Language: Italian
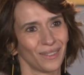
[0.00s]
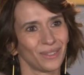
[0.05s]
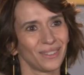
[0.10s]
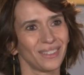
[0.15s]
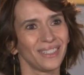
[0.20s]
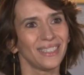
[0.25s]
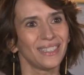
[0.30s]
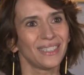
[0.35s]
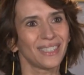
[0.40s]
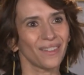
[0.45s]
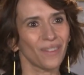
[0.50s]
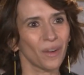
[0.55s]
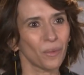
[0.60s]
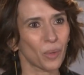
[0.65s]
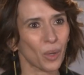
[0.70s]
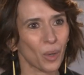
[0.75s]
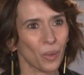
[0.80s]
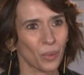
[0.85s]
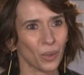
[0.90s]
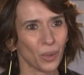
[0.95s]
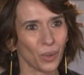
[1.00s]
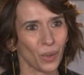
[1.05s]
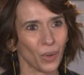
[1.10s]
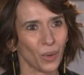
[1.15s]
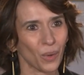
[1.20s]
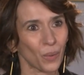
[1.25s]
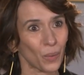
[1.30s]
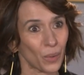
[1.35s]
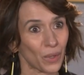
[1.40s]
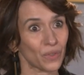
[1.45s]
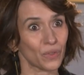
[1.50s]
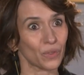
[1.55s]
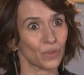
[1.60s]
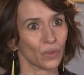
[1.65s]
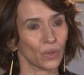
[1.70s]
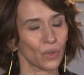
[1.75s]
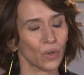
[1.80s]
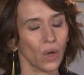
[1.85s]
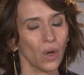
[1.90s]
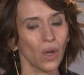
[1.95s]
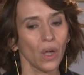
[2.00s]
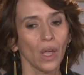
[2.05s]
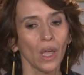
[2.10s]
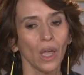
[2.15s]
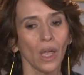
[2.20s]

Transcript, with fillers: utilizzava proprio questo, no?